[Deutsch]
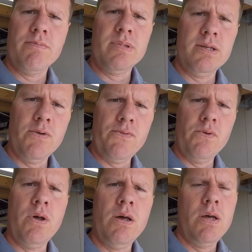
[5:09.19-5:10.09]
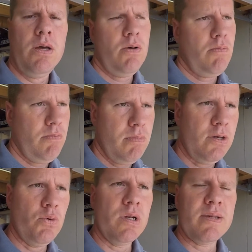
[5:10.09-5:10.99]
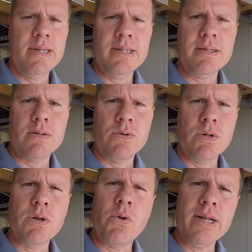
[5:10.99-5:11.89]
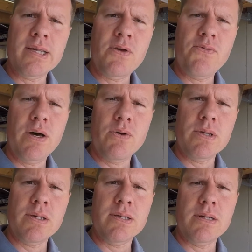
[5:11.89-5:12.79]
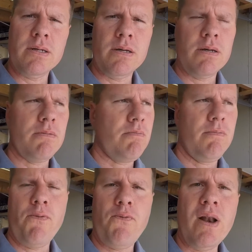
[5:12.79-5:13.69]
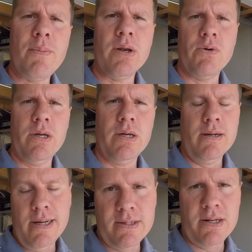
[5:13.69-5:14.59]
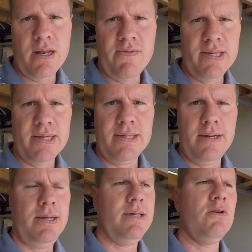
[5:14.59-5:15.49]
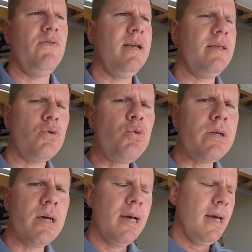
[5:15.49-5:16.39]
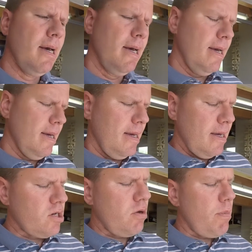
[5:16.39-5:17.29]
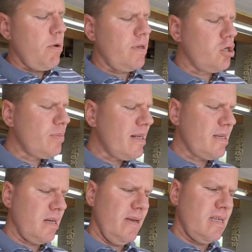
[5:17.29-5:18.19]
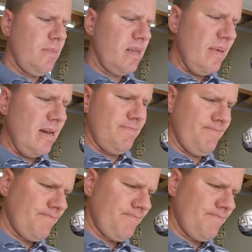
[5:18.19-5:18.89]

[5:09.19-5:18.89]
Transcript: Sie dürfen nicht nur 120, sondern 190 fahren und sie sind flammenneu, also kleiner wie sechs Jahre. So weit, so gut. Schauen wir mal auf den Spickzettel. Was gibt es mehr?